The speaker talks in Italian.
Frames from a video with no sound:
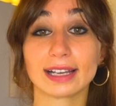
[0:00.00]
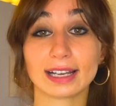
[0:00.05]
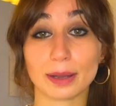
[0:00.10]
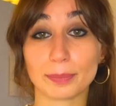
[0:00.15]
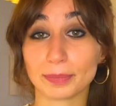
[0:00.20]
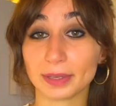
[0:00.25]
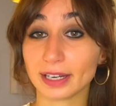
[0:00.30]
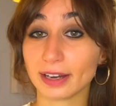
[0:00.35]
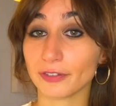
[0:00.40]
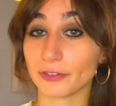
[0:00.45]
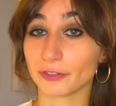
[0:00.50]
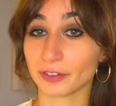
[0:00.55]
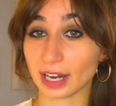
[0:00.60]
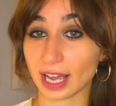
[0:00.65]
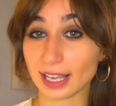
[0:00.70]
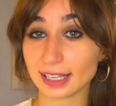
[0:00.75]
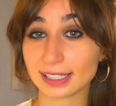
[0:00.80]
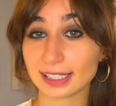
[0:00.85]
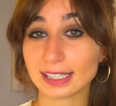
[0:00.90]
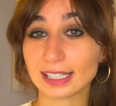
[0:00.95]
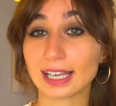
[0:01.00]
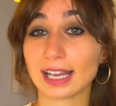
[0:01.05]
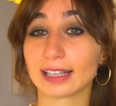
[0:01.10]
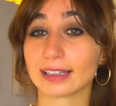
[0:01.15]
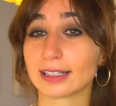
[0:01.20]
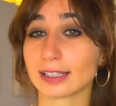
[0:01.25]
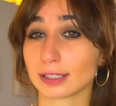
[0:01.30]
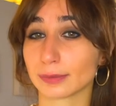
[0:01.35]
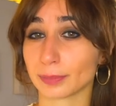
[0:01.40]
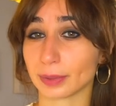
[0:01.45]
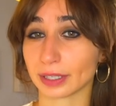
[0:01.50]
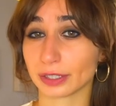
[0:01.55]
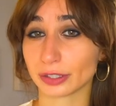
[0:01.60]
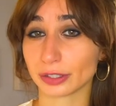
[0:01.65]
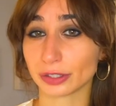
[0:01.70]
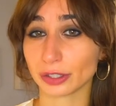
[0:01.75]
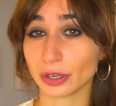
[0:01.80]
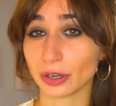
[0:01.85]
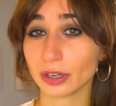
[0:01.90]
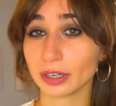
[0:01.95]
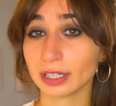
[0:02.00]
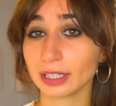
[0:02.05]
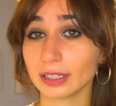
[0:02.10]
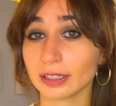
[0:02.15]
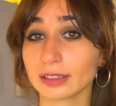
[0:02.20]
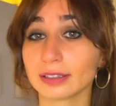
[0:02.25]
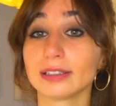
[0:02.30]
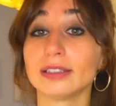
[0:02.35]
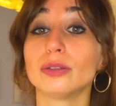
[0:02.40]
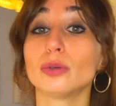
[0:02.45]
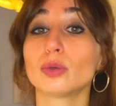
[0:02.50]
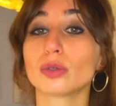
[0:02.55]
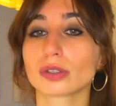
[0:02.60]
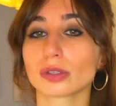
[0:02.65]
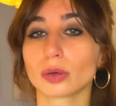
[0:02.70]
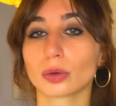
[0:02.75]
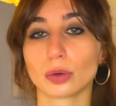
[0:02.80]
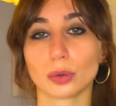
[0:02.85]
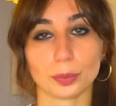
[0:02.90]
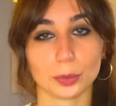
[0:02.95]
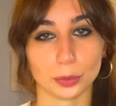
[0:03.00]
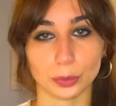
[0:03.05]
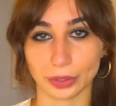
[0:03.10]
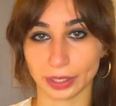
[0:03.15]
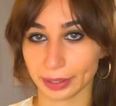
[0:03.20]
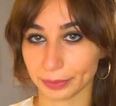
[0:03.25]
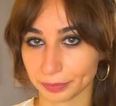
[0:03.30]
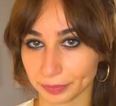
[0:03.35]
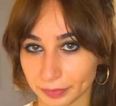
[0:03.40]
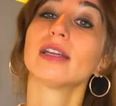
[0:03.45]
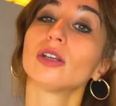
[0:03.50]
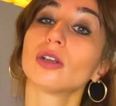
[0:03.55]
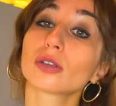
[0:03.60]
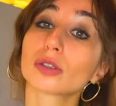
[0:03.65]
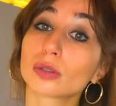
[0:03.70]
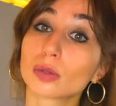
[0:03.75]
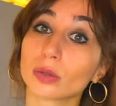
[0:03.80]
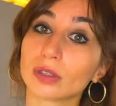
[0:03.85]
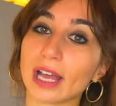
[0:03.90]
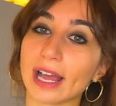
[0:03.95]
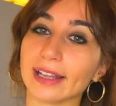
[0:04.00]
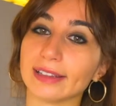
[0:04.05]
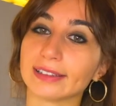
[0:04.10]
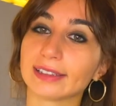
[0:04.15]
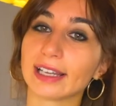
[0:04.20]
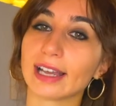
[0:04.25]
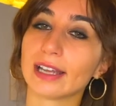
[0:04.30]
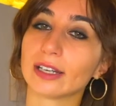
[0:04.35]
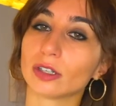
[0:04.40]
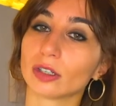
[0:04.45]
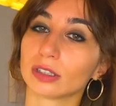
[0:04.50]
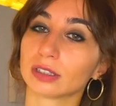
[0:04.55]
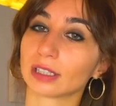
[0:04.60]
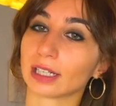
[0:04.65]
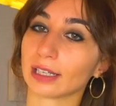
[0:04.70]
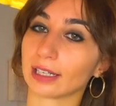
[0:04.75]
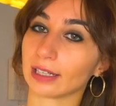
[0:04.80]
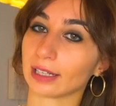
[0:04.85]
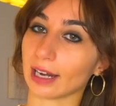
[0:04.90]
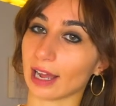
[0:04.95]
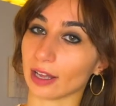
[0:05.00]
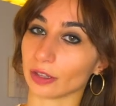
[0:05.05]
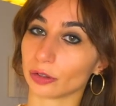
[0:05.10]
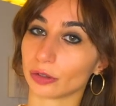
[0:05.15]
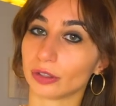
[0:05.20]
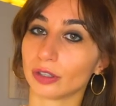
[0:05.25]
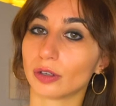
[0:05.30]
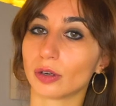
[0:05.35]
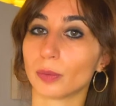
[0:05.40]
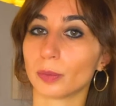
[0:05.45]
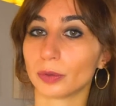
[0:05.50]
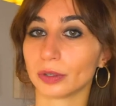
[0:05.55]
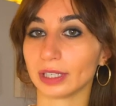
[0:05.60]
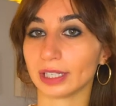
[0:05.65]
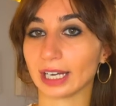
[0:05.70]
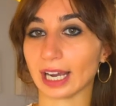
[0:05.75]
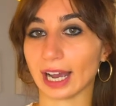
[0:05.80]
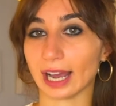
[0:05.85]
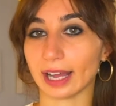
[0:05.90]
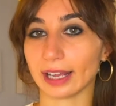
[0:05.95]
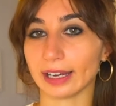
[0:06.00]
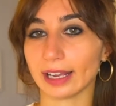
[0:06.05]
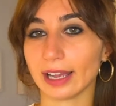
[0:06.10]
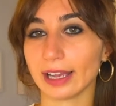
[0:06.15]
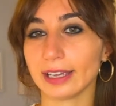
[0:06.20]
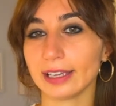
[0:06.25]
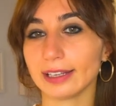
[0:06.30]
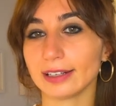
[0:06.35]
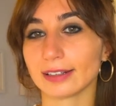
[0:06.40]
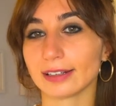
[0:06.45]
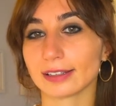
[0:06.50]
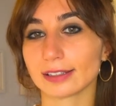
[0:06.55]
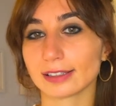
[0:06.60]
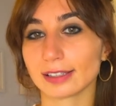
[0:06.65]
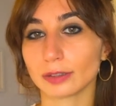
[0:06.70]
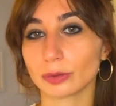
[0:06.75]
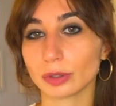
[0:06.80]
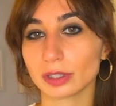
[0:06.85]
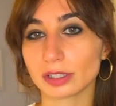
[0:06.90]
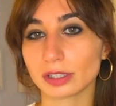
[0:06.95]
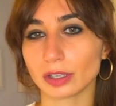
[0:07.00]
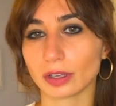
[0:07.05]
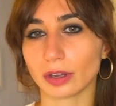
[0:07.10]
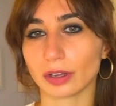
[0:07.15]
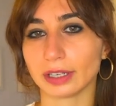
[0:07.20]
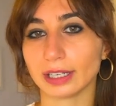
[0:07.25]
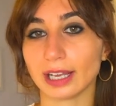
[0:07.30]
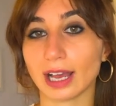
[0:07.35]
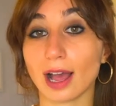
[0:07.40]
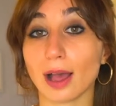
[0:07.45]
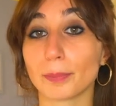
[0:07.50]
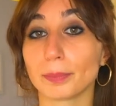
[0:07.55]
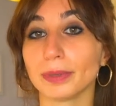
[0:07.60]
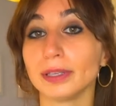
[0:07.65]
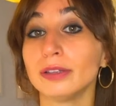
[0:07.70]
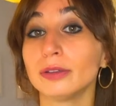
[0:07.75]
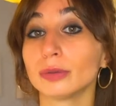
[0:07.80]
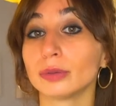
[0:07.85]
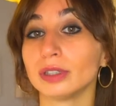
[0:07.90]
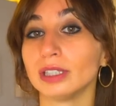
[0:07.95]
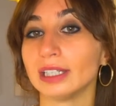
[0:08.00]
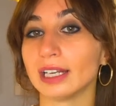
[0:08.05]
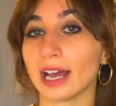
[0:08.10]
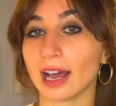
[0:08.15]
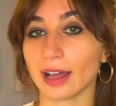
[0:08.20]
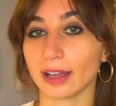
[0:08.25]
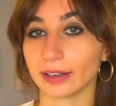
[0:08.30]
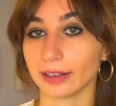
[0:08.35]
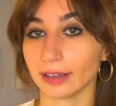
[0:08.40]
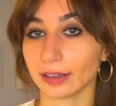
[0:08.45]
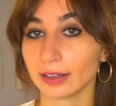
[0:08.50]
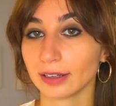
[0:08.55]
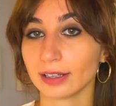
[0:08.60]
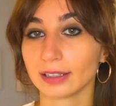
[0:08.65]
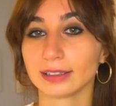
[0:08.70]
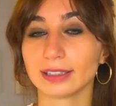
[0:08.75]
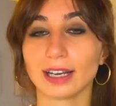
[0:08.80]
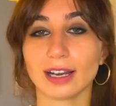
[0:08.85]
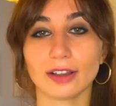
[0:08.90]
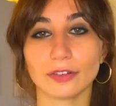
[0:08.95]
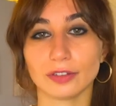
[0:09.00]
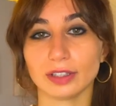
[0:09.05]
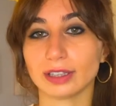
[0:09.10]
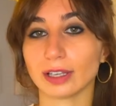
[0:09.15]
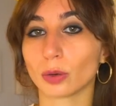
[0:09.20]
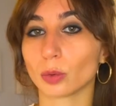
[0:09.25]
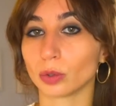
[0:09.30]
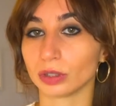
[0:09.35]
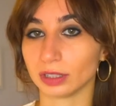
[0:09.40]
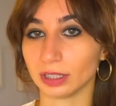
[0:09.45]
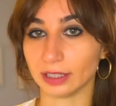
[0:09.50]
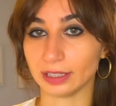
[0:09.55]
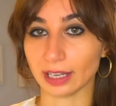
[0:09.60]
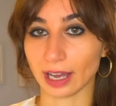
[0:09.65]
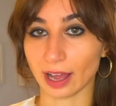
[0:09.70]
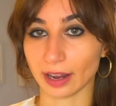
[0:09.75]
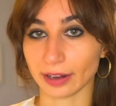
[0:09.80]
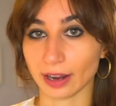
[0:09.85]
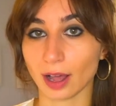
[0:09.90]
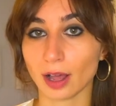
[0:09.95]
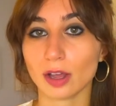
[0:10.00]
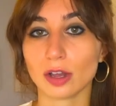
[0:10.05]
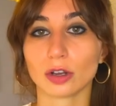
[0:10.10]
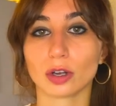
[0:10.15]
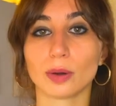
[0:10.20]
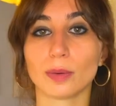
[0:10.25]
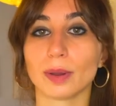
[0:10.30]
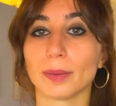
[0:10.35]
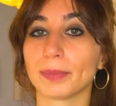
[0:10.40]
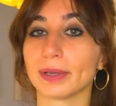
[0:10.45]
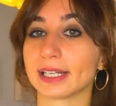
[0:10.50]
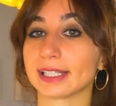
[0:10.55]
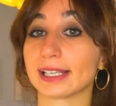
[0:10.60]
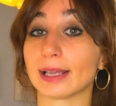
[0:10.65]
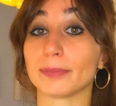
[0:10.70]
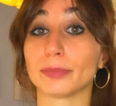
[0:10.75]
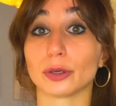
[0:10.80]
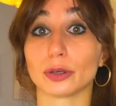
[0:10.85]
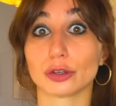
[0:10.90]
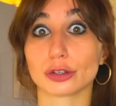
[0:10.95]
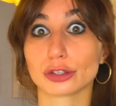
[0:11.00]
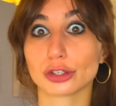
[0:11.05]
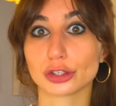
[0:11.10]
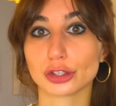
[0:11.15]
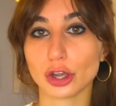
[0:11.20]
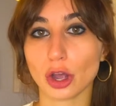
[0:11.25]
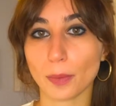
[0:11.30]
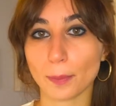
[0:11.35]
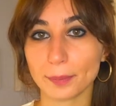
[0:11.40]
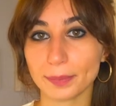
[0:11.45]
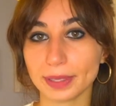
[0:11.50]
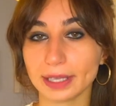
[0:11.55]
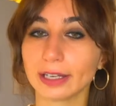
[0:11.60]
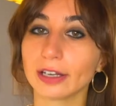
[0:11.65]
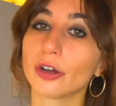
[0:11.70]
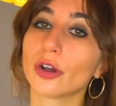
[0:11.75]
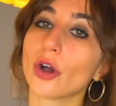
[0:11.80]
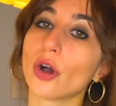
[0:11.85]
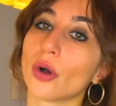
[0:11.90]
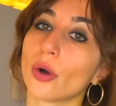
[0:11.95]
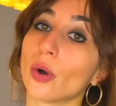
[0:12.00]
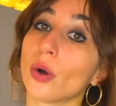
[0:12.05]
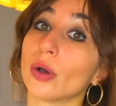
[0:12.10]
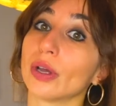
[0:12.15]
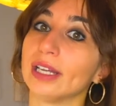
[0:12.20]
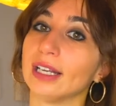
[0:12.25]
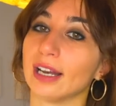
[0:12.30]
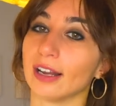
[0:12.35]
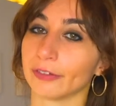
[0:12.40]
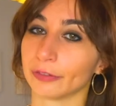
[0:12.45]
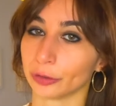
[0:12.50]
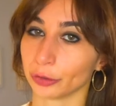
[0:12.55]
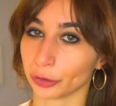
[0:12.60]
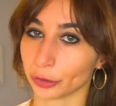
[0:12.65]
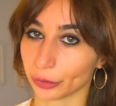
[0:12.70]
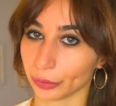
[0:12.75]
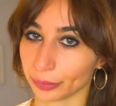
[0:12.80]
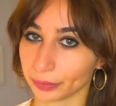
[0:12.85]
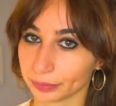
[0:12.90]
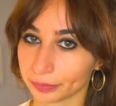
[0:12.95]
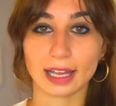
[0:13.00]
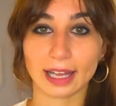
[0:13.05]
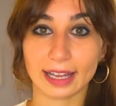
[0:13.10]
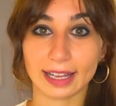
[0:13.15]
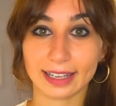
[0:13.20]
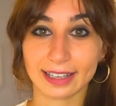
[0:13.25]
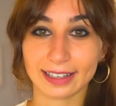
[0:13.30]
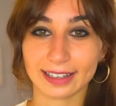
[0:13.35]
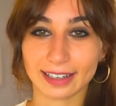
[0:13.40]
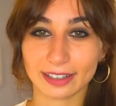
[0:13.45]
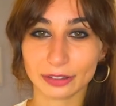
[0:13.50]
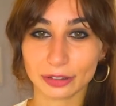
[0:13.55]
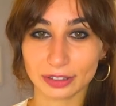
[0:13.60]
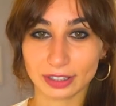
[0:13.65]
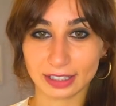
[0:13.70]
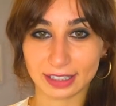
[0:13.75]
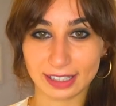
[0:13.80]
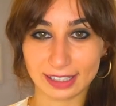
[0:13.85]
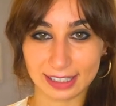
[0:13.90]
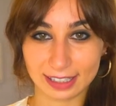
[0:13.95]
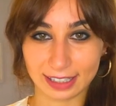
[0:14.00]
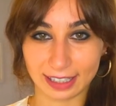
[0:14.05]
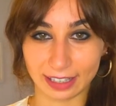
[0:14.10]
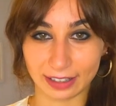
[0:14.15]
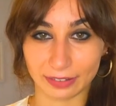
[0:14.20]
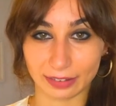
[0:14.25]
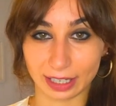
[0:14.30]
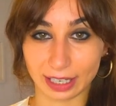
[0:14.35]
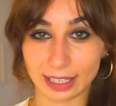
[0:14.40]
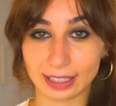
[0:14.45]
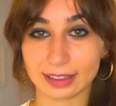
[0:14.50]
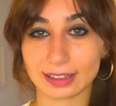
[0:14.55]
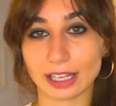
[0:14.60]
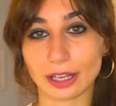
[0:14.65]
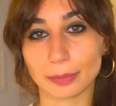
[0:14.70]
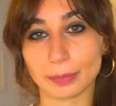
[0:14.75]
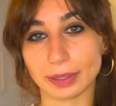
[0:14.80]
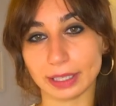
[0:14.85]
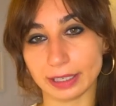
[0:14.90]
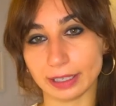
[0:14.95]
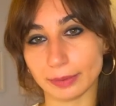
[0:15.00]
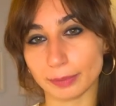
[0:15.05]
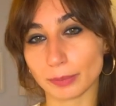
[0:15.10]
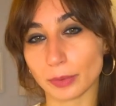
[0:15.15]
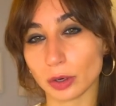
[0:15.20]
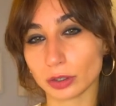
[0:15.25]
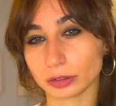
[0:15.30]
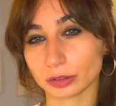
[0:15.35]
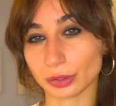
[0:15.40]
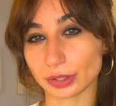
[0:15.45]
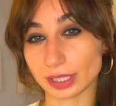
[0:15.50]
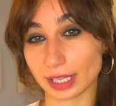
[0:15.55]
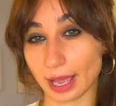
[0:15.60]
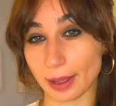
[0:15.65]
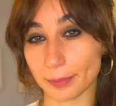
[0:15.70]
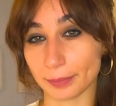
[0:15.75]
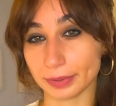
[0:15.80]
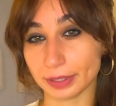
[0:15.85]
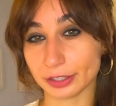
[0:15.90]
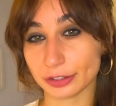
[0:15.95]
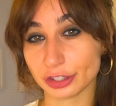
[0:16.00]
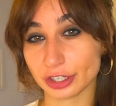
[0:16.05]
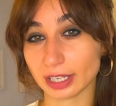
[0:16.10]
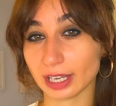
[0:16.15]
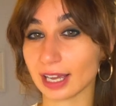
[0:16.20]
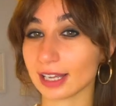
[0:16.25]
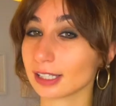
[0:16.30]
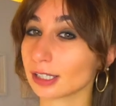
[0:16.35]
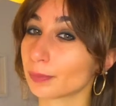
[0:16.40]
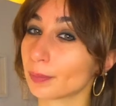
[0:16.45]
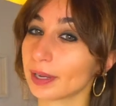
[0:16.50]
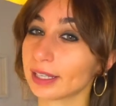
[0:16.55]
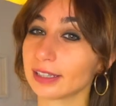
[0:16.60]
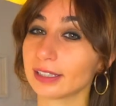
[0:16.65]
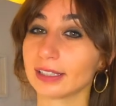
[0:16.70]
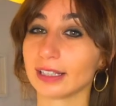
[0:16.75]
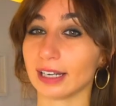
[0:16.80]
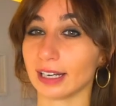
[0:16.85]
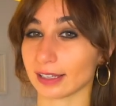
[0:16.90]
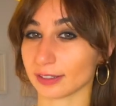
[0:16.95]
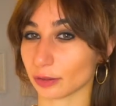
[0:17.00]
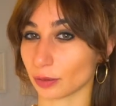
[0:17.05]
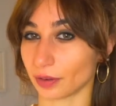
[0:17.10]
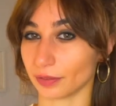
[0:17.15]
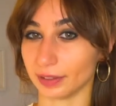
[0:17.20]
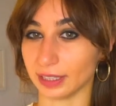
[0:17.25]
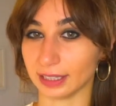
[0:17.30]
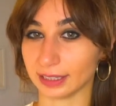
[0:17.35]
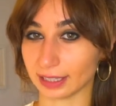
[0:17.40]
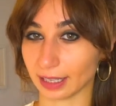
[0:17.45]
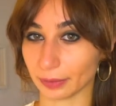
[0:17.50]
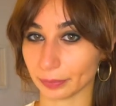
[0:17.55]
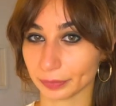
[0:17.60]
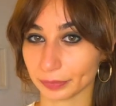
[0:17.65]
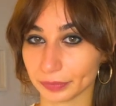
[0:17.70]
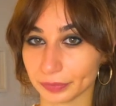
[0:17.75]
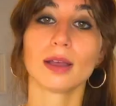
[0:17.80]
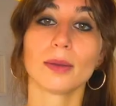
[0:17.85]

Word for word: capire frasi ed espressioni di uso comune. Lo studente è inoltre in grado di comunicare in situazioni abitudinarie della vita quotidiana, come per esempio lo shopping o il lavoro è in grado di descrivere in termini molto semplici aspetti della sua vita.